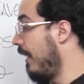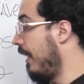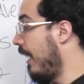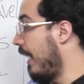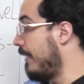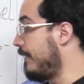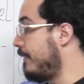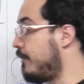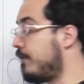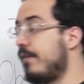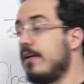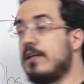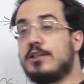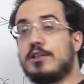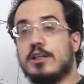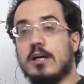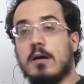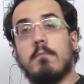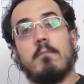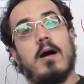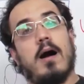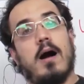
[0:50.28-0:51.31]
A gente vai
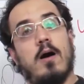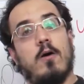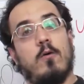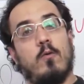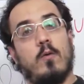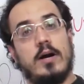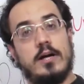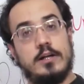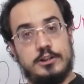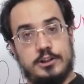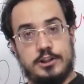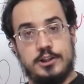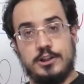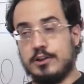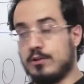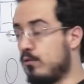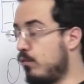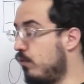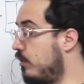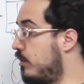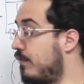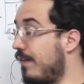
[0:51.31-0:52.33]
chamar o
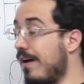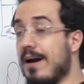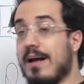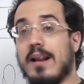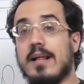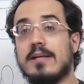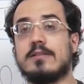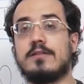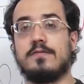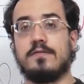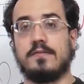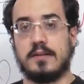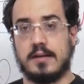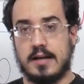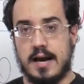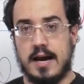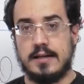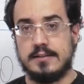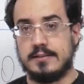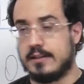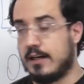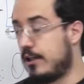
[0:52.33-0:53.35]
artigo, a gente vai
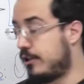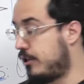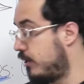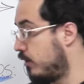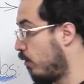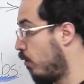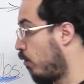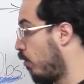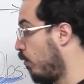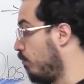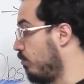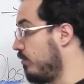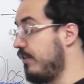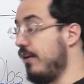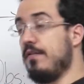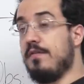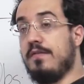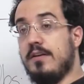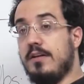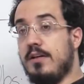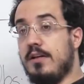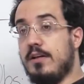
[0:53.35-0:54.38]
classificar esse artigo como
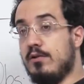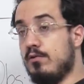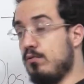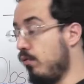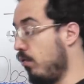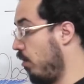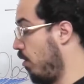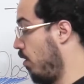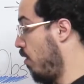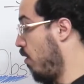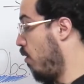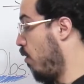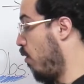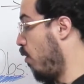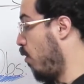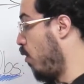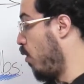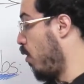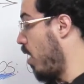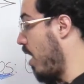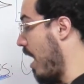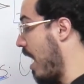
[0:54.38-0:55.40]
definido,
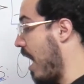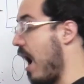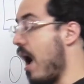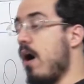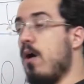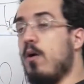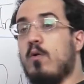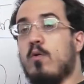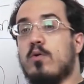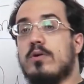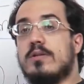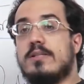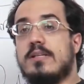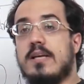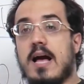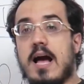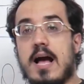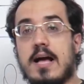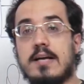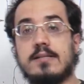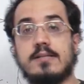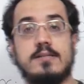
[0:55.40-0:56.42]
o, a, os e
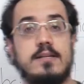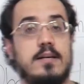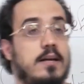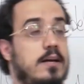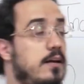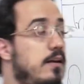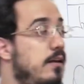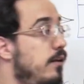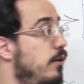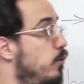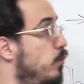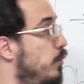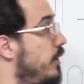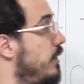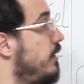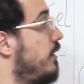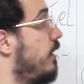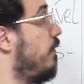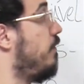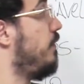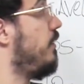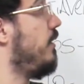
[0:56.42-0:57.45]
as, e o
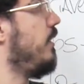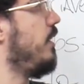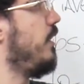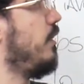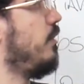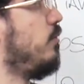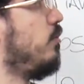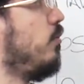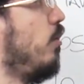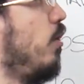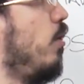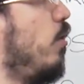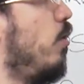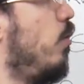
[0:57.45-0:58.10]
indefinido,